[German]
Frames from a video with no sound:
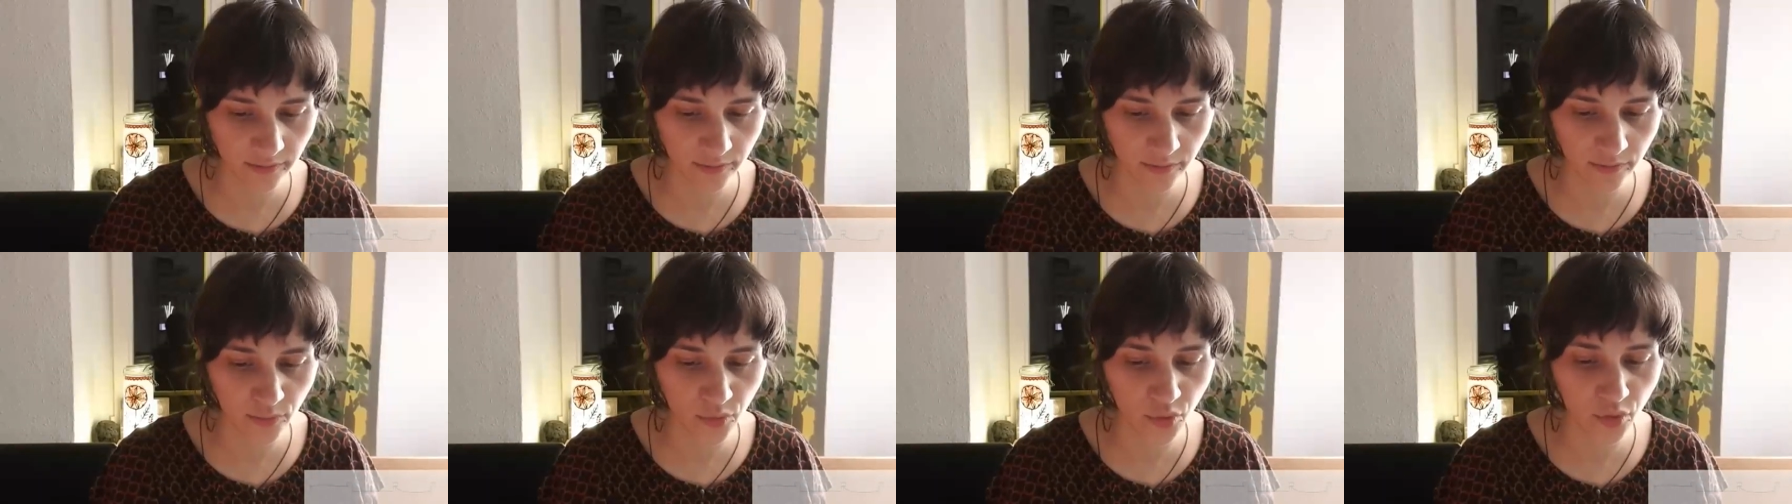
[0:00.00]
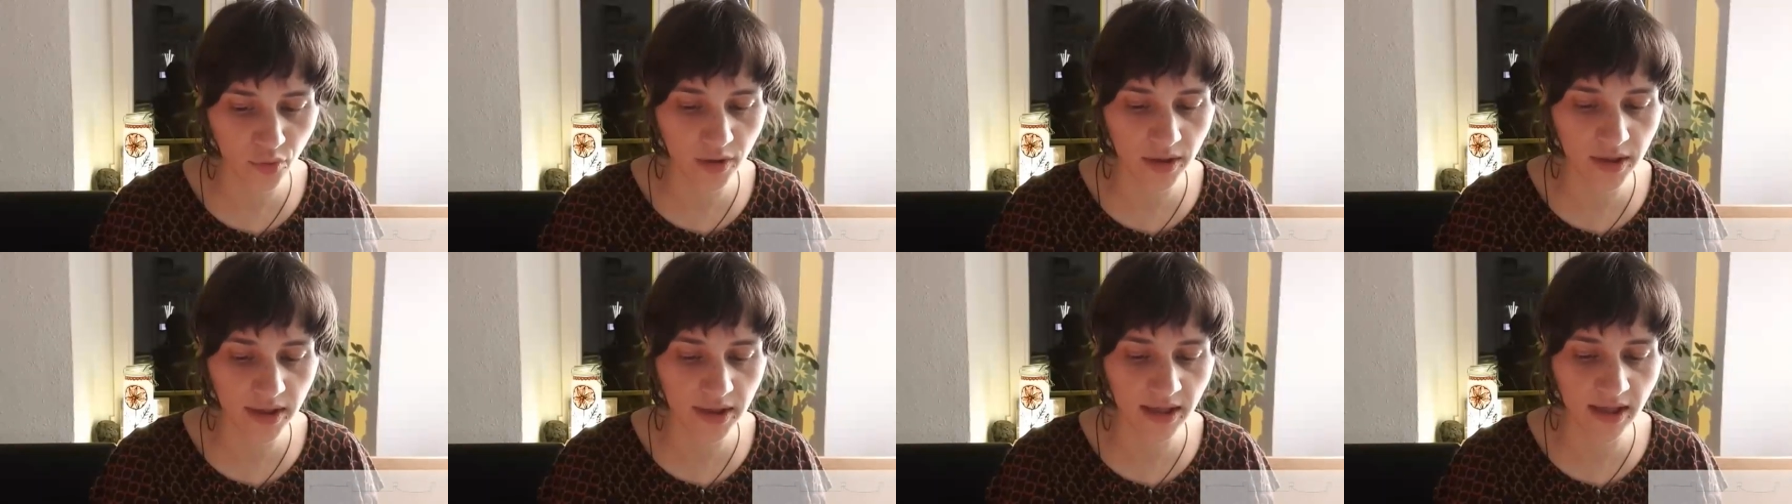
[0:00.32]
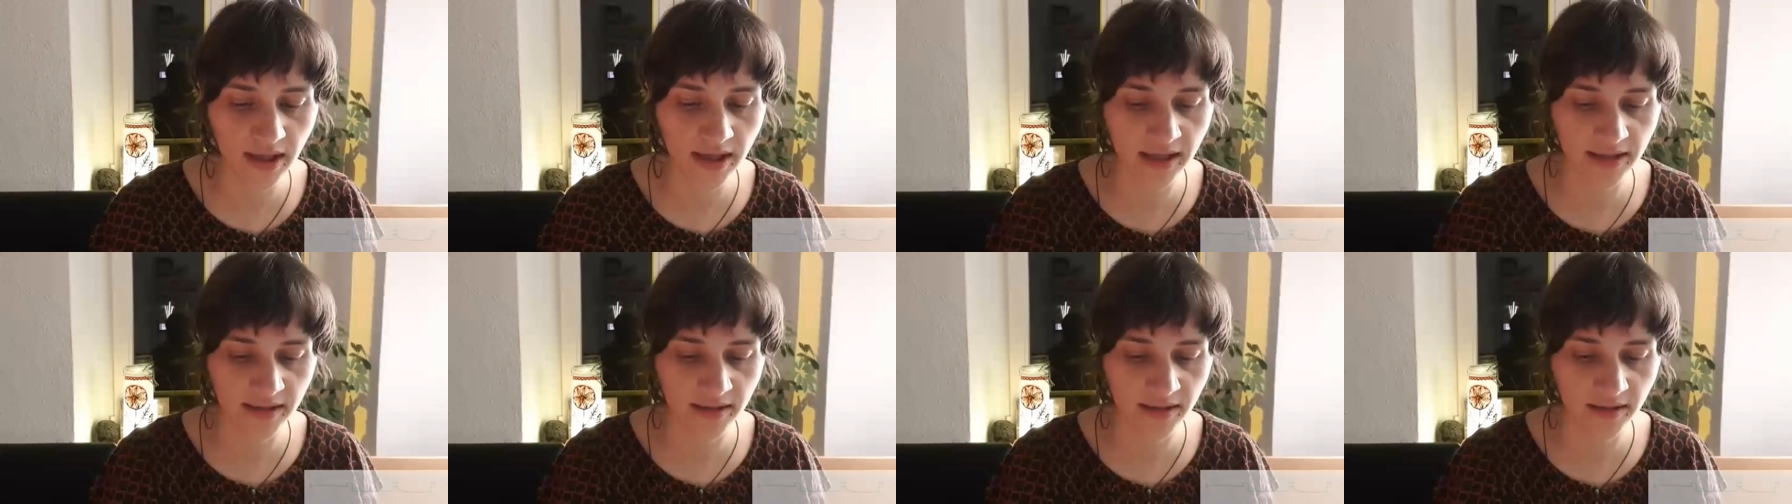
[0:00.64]

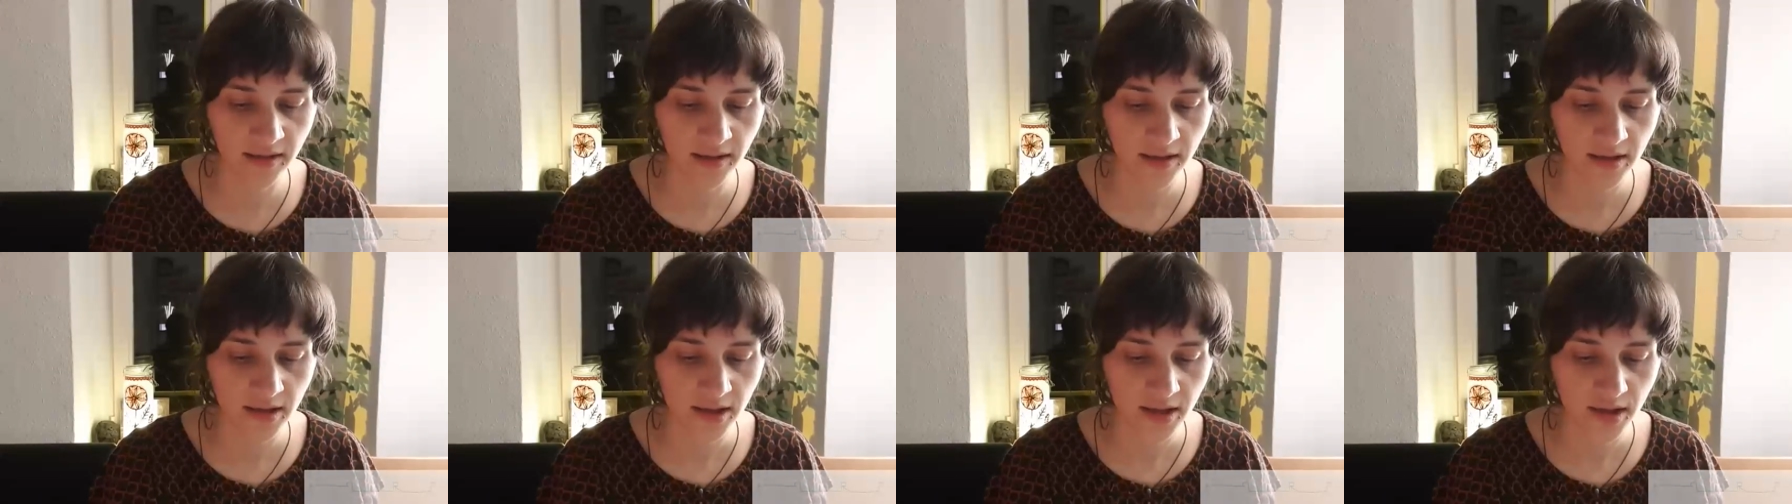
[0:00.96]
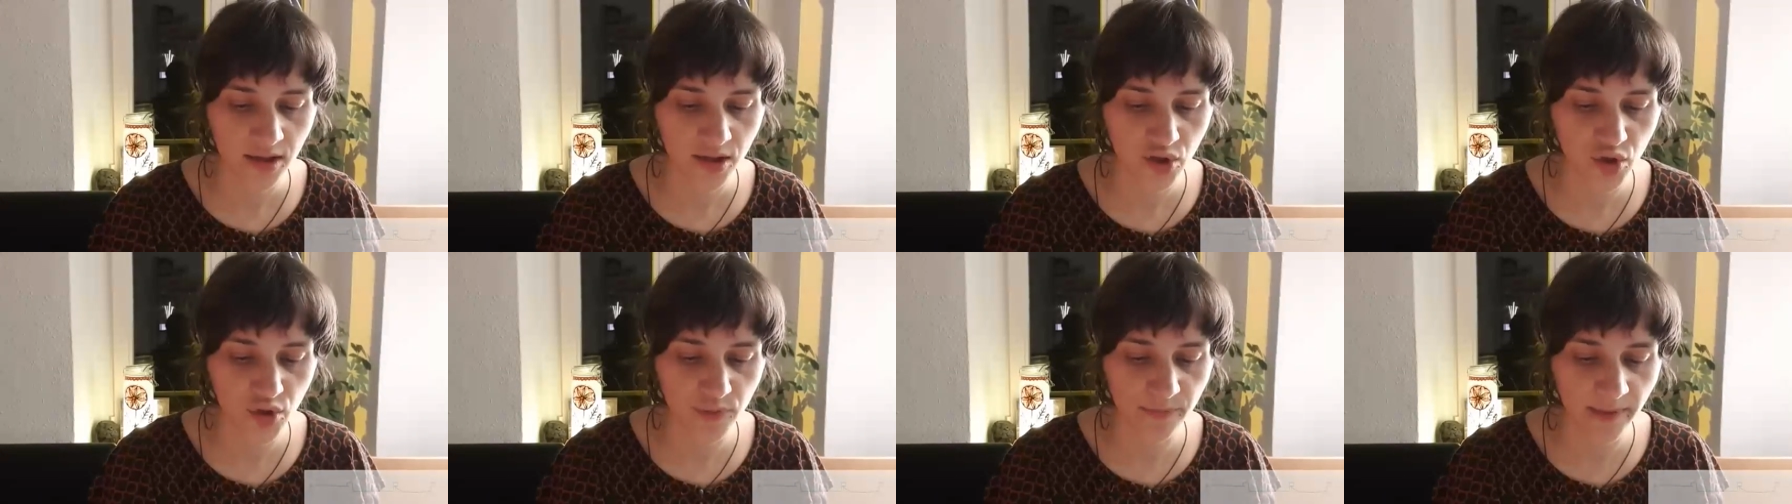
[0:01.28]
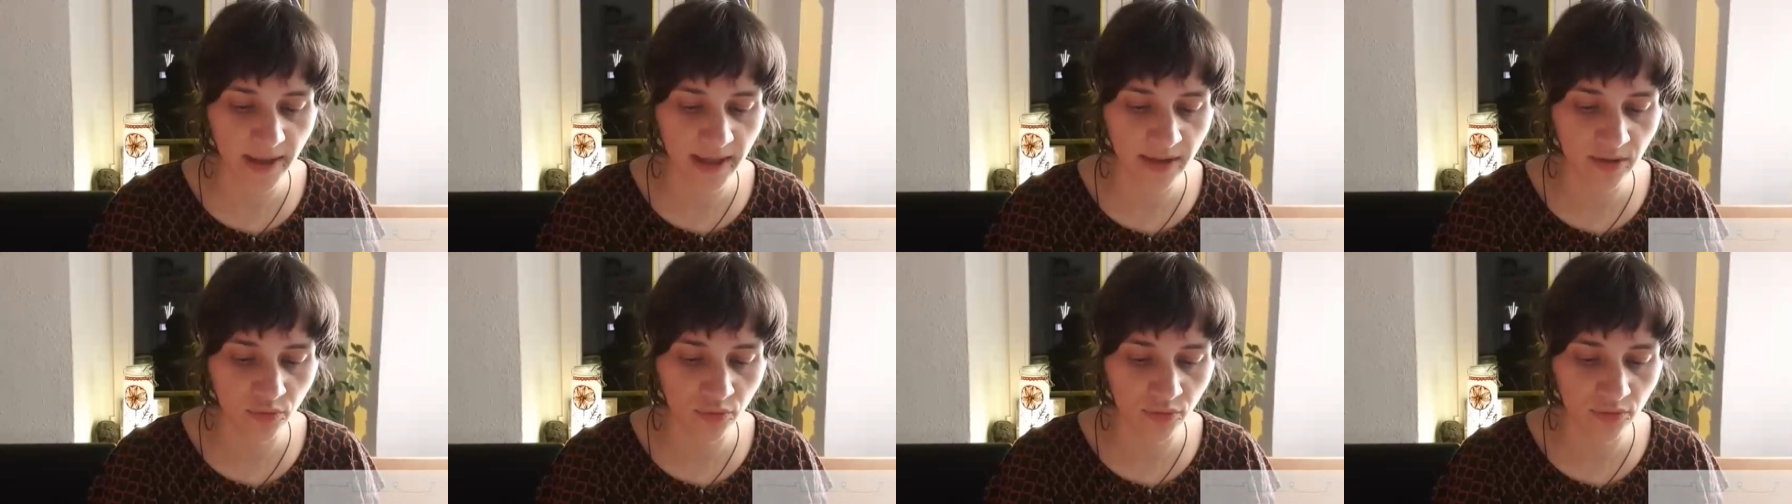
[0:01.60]
Möglichkeit,
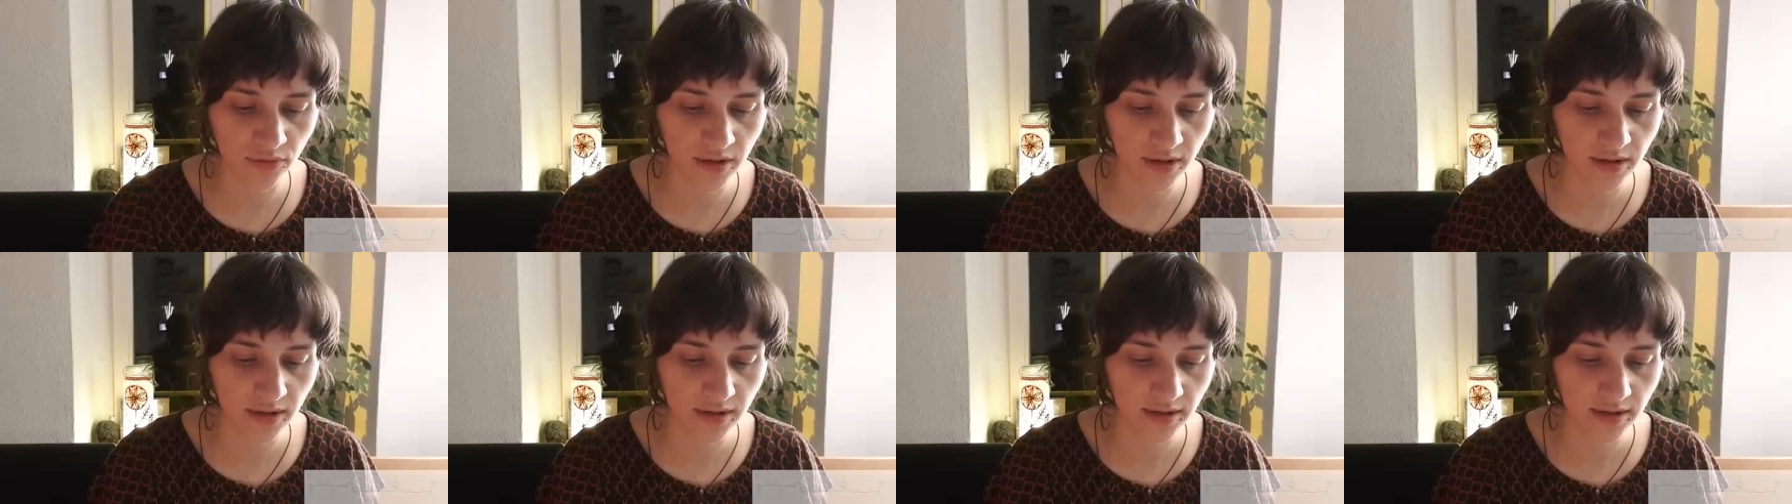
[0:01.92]
Spannung,